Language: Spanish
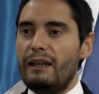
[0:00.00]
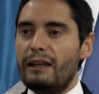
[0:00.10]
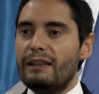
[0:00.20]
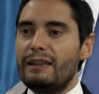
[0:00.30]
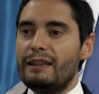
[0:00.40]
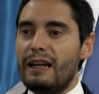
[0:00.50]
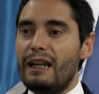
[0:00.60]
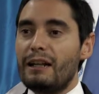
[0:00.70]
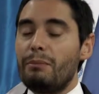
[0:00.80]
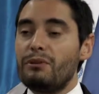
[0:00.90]
que tendrá
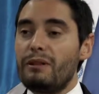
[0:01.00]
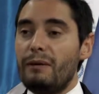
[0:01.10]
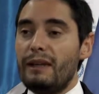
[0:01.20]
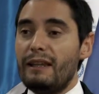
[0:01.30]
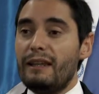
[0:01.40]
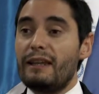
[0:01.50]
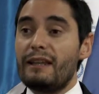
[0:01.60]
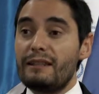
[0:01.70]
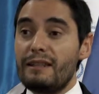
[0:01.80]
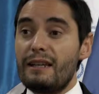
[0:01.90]
la responsabilidad de
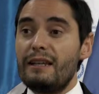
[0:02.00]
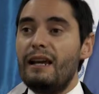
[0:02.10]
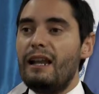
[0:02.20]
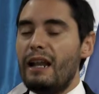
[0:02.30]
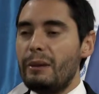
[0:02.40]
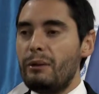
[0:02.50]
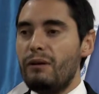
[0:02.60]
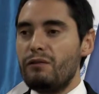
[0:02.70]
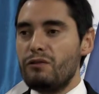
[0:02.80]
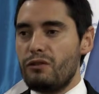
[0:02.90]
ejercer las
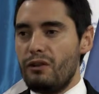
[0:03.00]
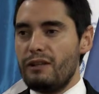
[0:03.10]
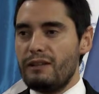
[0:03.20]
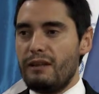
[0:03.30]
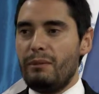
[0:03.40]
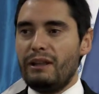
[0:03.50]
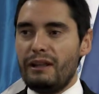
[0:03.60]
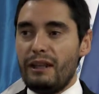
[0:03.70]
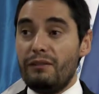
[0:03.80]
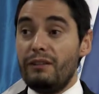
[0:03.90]
nuevas funciones en
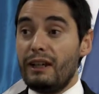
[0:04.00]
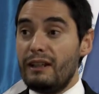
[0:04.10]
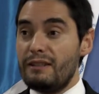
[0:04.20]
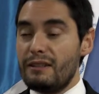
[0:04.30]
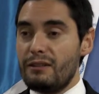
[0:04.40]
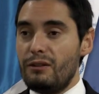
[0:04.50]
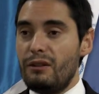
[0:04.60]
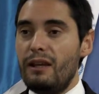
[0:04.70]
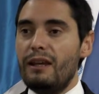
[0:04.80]
materia de fiscalización